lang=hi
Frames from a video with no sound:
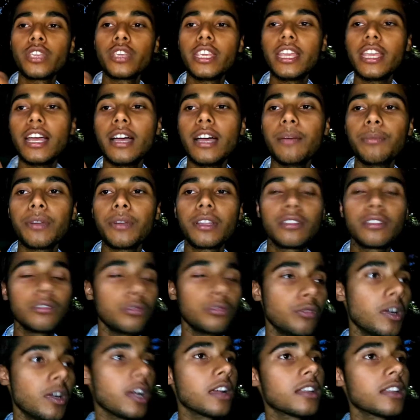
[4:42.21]
जो कि यहाँ
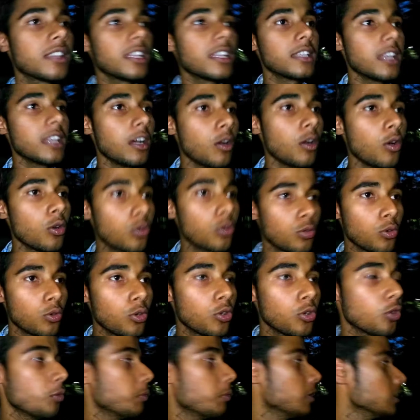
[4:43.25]
पर हुआ करता था और
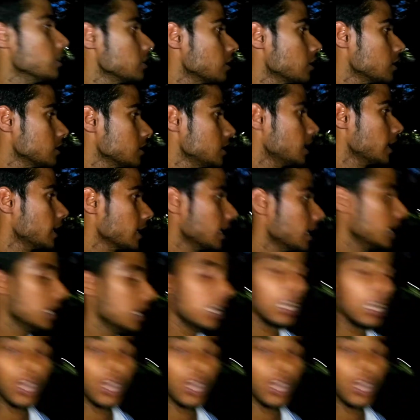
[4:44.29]
रोड को बंद कर दिया गया